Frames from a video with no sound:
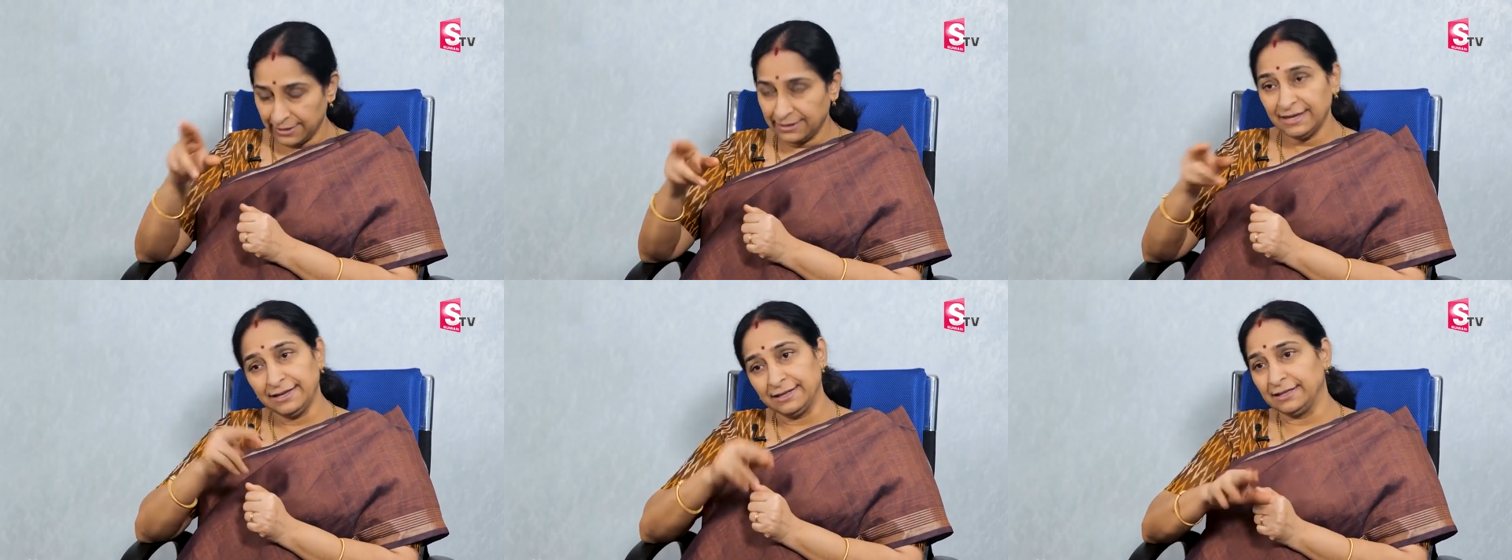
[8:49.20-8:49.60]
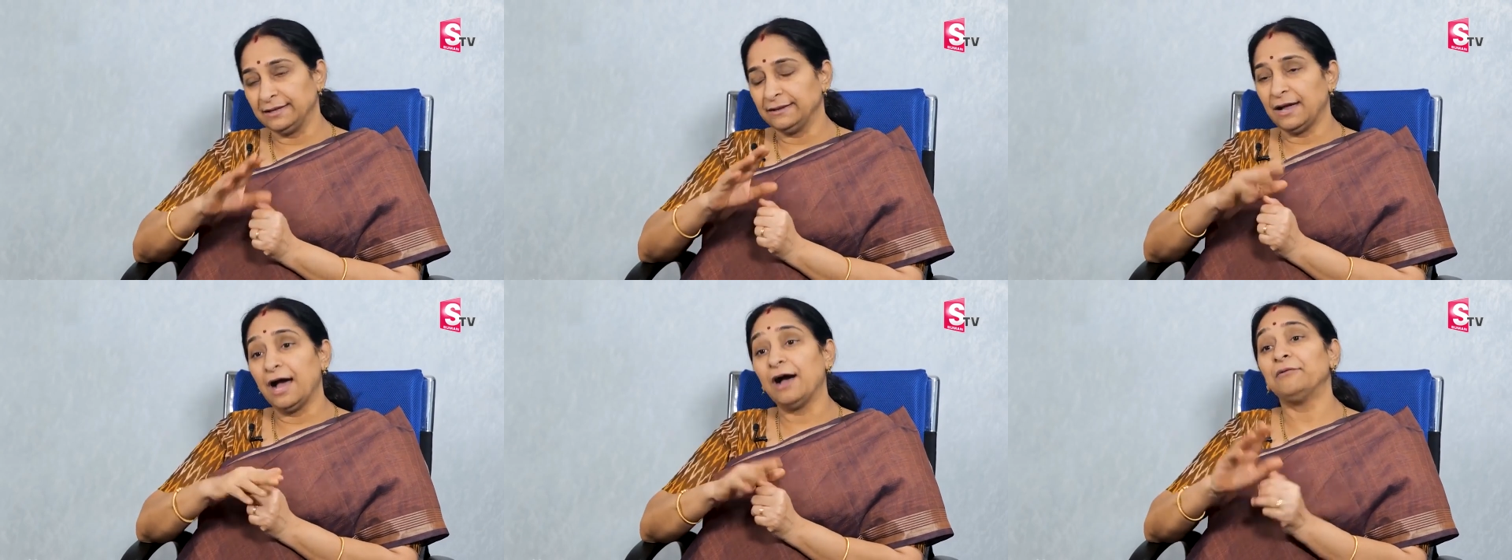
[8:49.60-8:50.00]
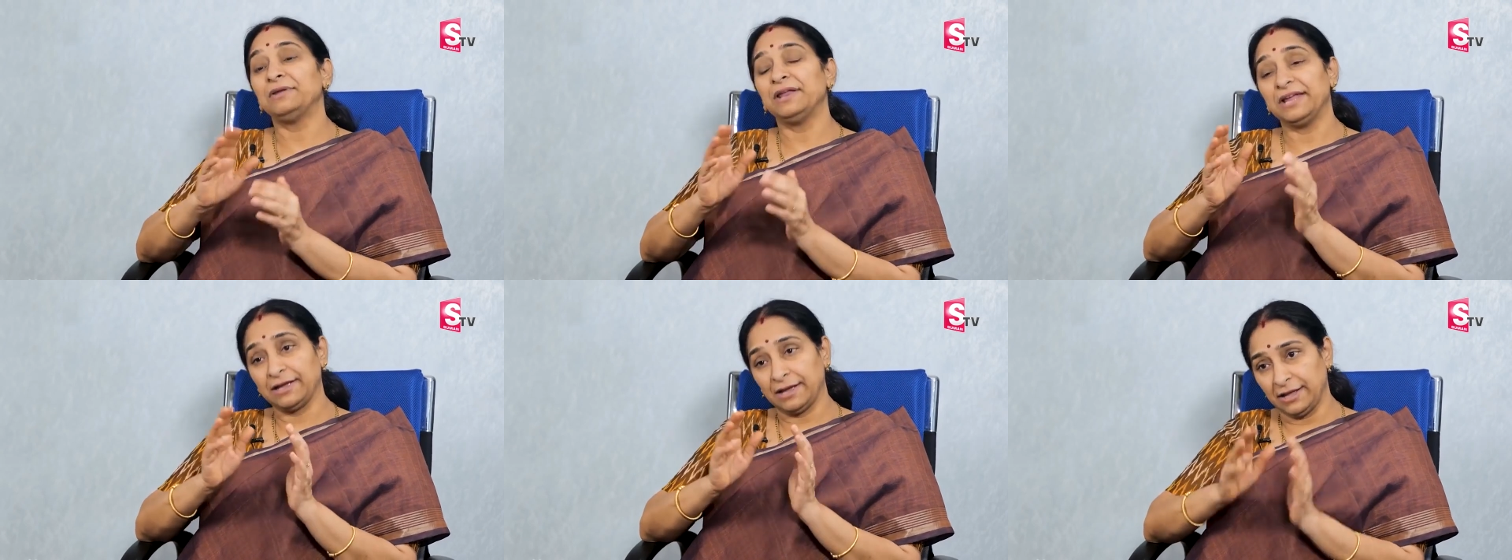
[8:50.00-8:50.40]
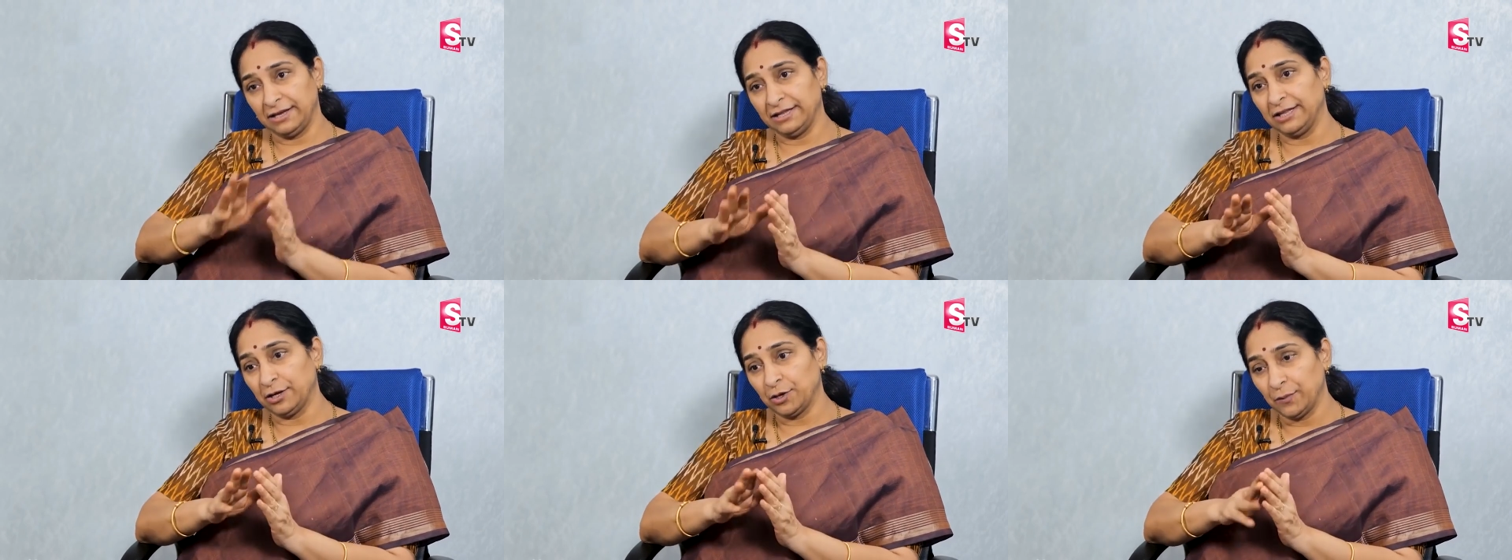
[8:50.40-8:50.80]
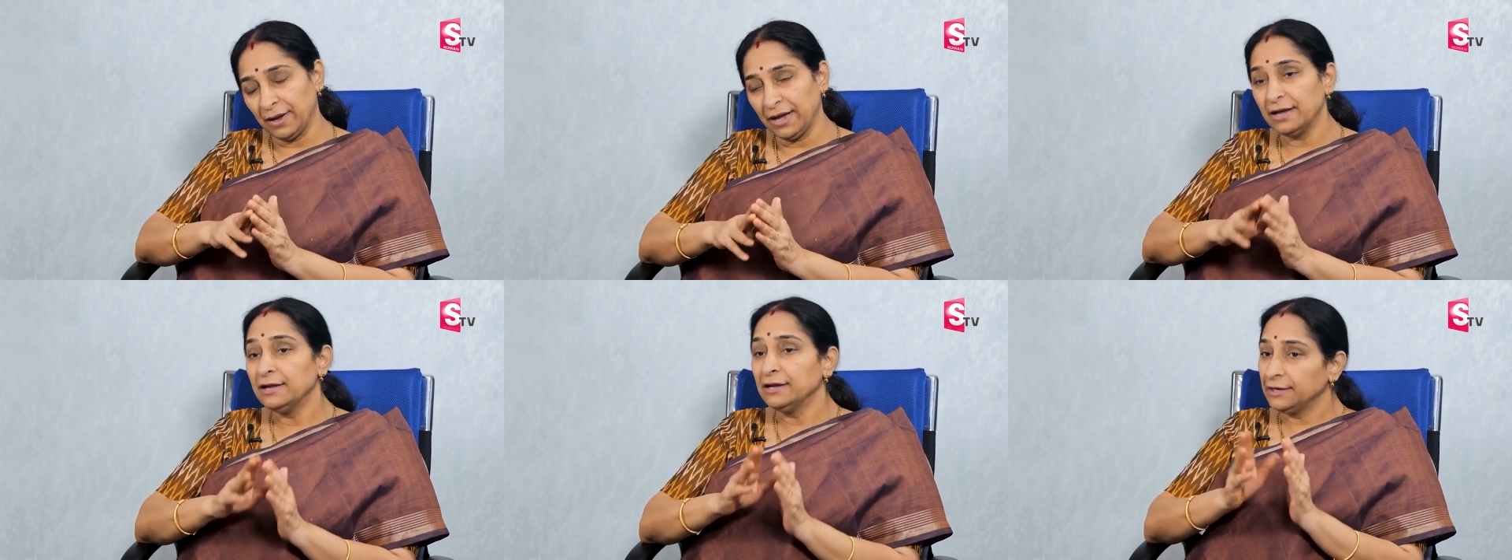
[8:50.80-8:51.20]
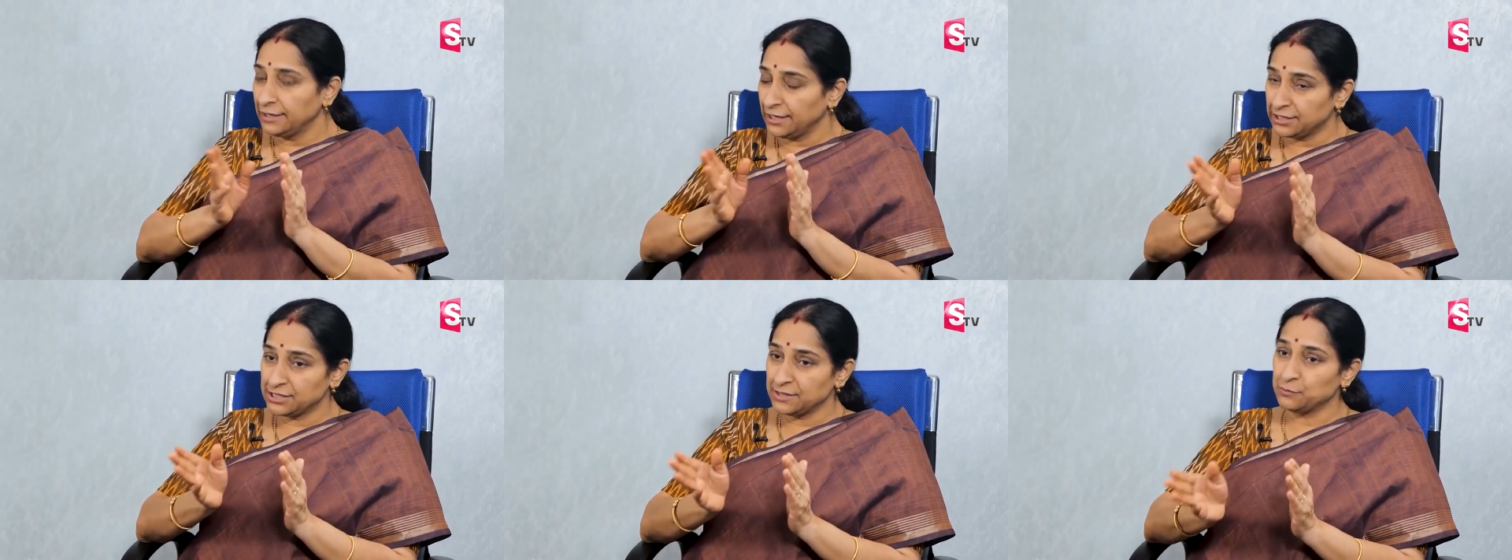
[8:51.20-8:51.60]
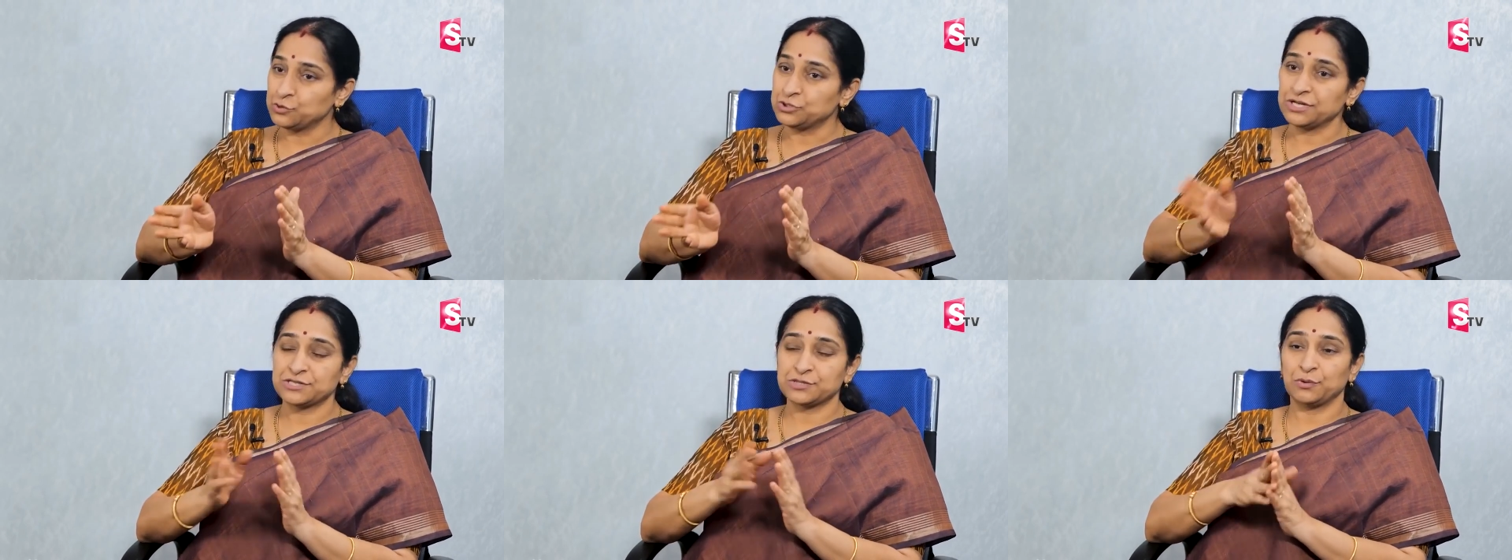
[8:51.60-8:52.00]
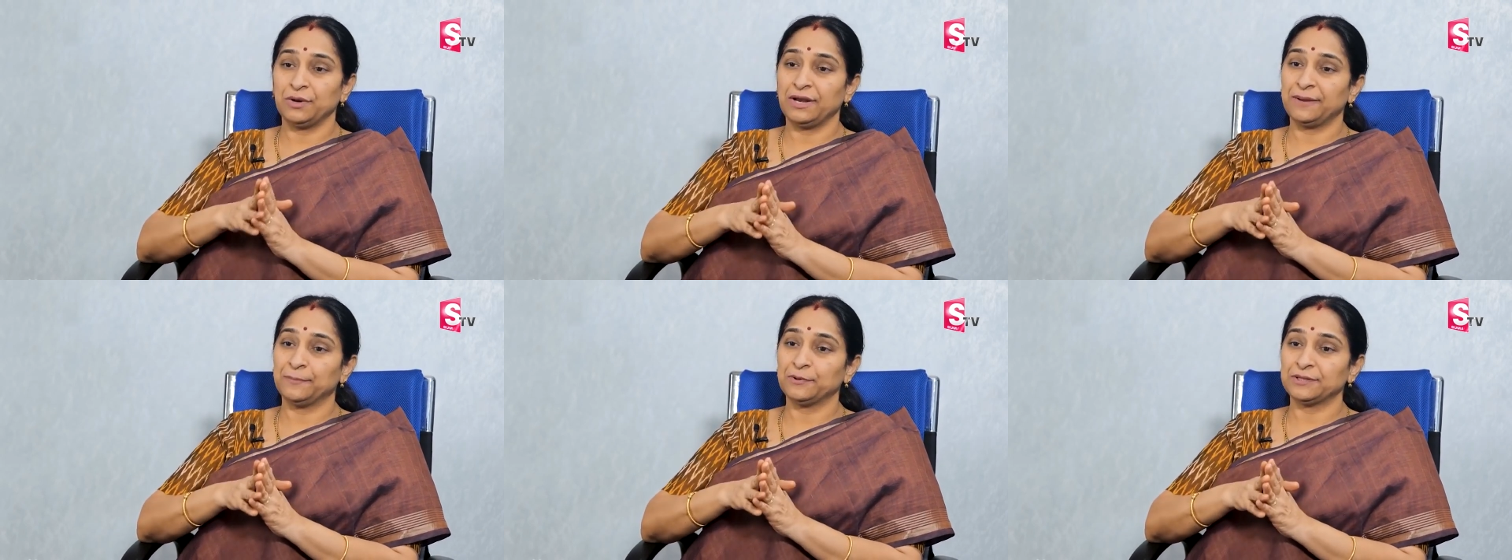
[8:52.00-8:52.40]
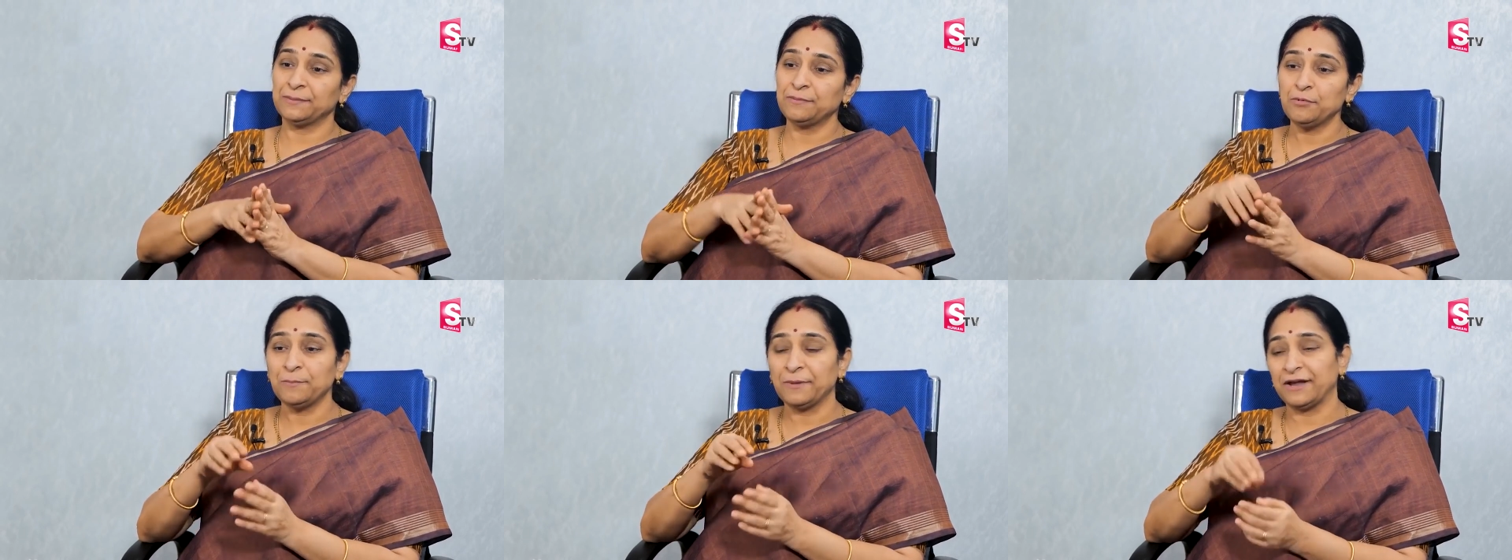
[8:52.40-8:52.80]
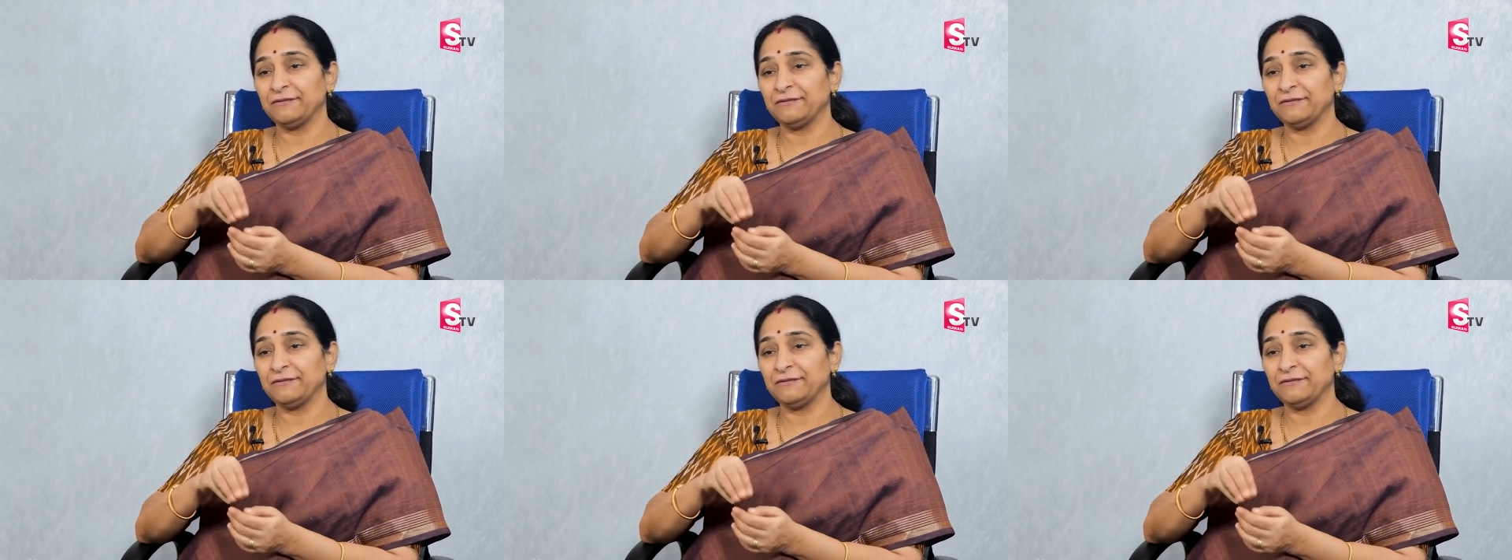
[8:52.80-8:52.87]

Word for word: ఇది ఇది ఆవు నెయ్యి ఖరీదు ఎక్కువ నిత్యము చేసుకోలేకపోతాము